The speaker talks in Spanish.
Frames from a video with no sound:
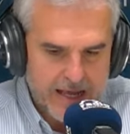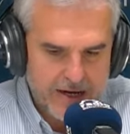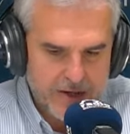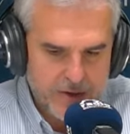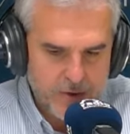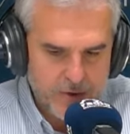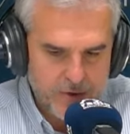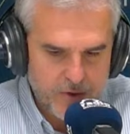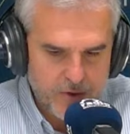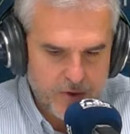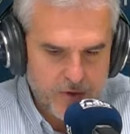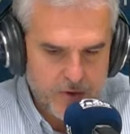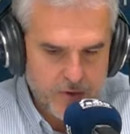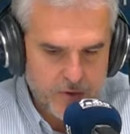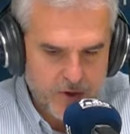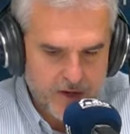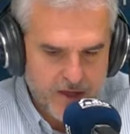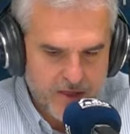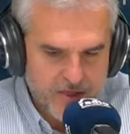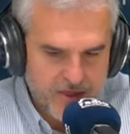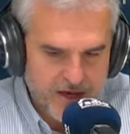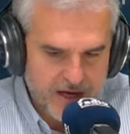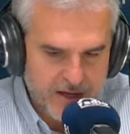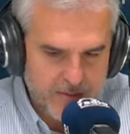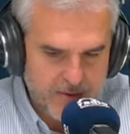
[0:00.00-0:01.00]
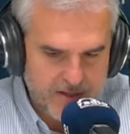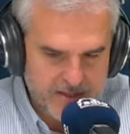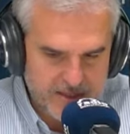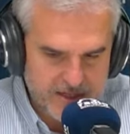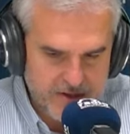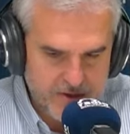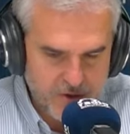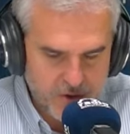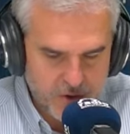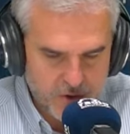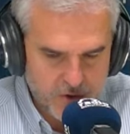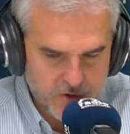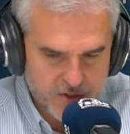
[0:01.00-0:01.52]
en la reunión de urgencia que ha
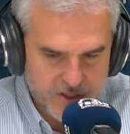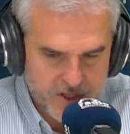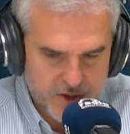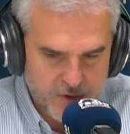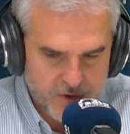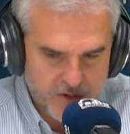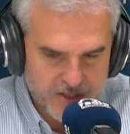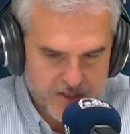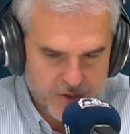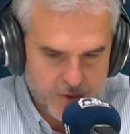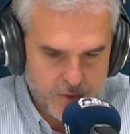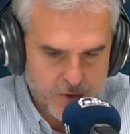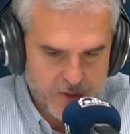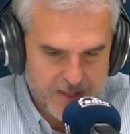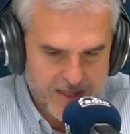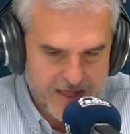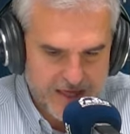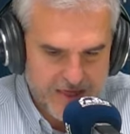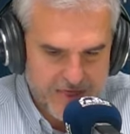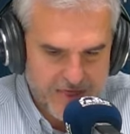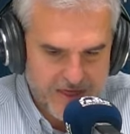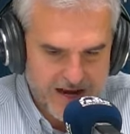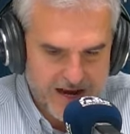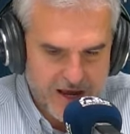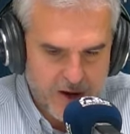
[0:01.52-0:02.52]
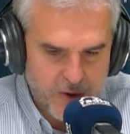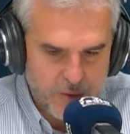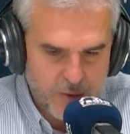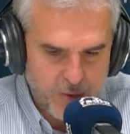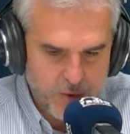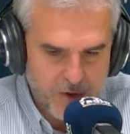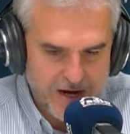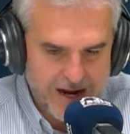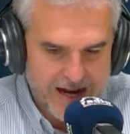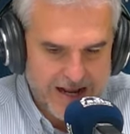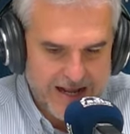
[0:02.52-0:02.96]
mantenido el Consejo de Seguridad de la ONU,